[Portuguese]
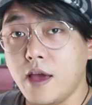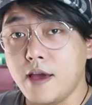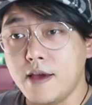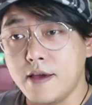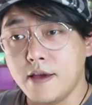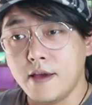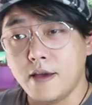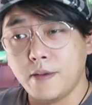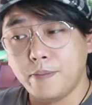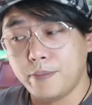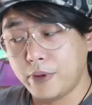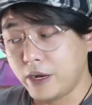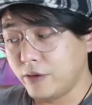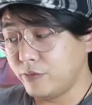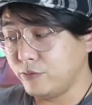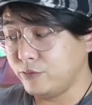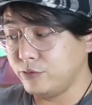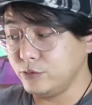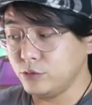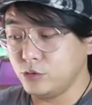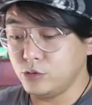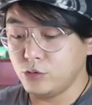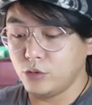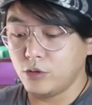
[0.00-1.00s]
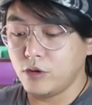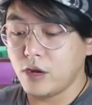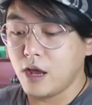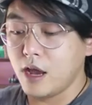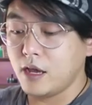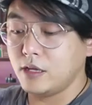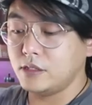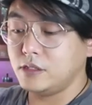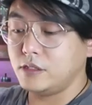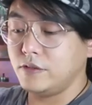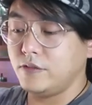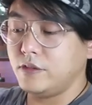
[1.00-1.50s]
é, para
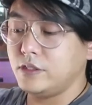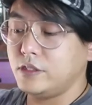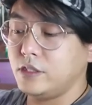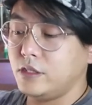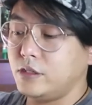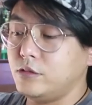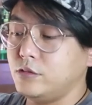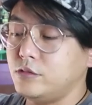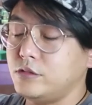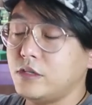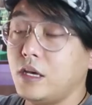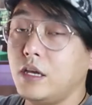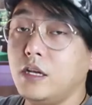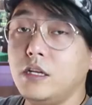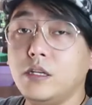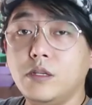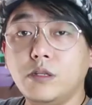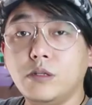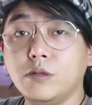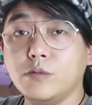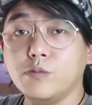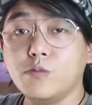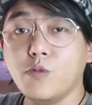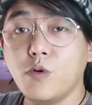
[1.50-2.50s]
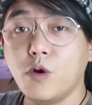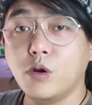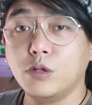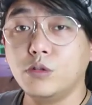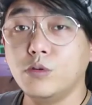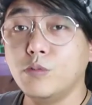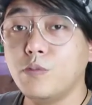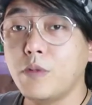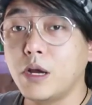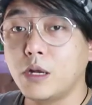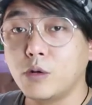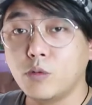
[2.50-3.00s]
funcionar você vai ter que usar ele em
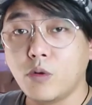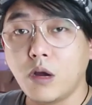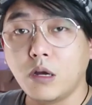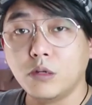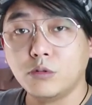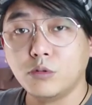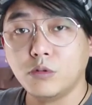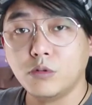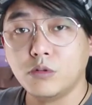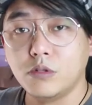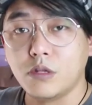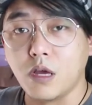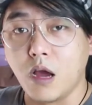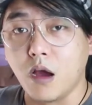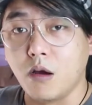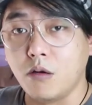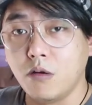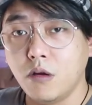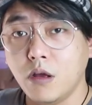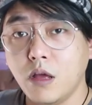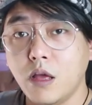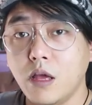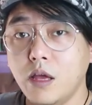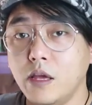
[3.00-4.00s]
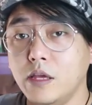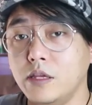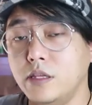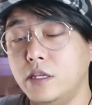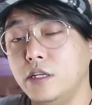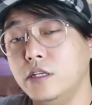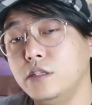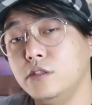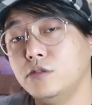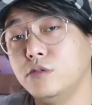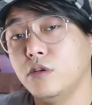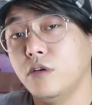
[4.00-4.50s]
modo manual total
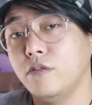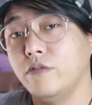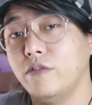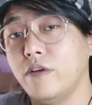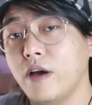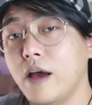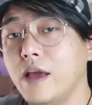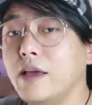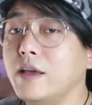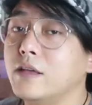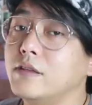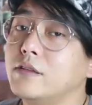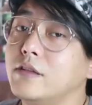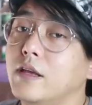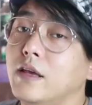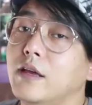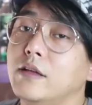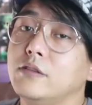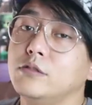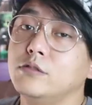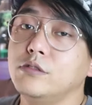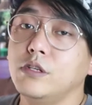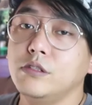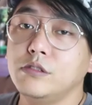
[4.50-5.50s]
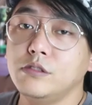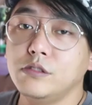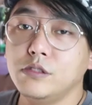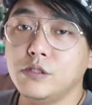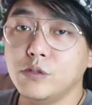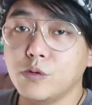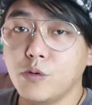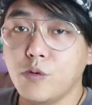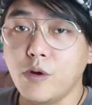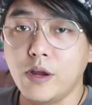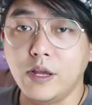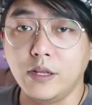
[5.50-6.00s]
e ele só vai até
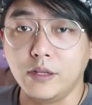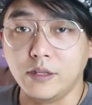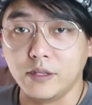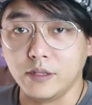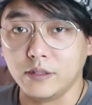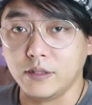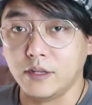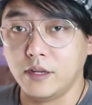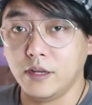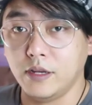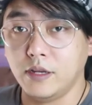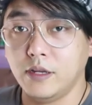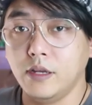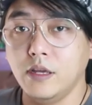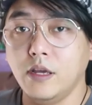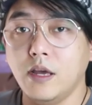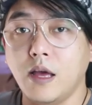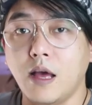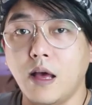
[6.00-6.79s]
250, né?